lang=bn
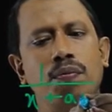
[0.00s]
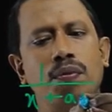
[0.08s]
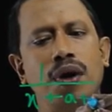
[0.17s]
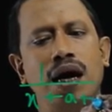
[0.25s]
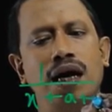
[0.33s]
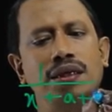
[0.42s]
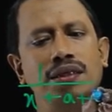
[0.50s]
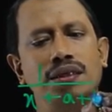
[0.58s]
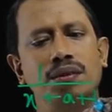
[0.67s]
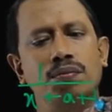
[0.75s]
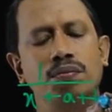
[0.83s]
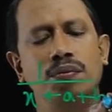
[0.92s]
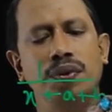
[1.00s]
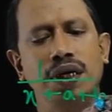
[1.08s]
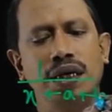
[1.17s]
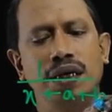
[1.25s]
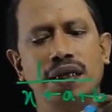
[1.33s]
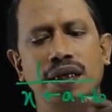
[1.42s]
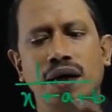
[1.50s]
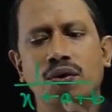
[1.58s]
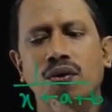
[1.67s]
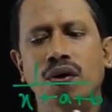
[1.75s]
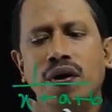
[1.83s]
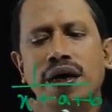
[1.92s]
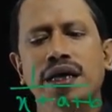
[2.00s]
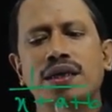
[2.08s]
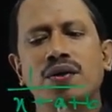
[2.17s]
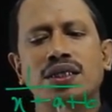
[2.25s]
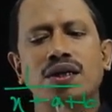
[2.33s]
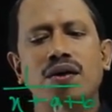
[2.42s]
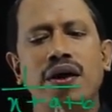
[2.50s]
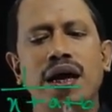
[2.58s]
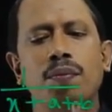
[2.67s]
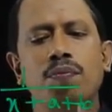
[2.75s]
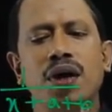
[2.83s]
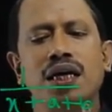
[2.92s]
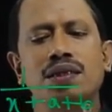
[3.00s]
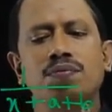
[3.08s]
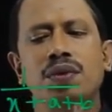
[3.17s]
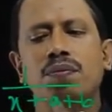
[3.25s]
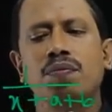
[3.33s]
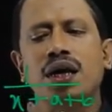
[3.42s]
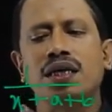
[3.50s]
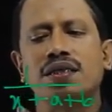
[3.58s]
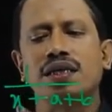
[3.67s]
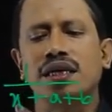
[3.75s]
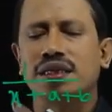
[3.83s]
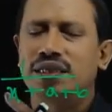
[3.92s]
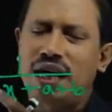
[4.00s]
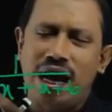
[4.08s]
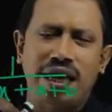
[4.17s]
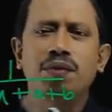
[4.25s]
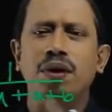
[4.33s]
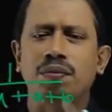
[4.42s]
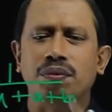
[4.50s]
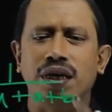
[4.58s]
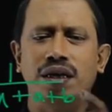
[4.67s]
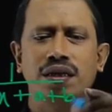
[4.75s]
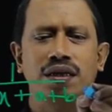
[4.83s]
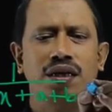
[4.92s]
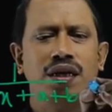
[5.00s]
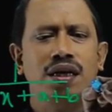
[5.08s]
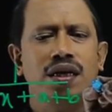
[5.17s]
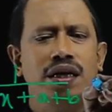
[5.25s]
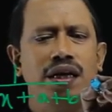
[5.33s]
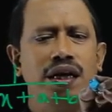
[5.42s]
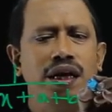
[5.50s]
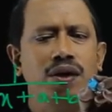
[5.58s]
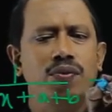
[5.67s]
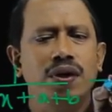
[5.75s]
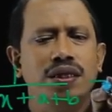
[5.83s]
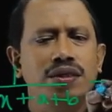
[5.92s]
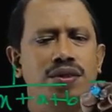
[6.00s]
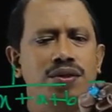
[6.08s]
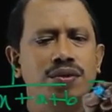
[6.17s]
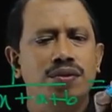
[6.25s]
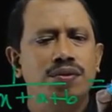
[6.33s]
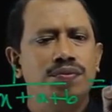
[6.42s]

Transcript: প্লাস বি দেখো অঙ্কে দেওয়া ছিল এ প্লাস বি প্লাস এক্স একই ব্যাপার ইকুয়ালস টু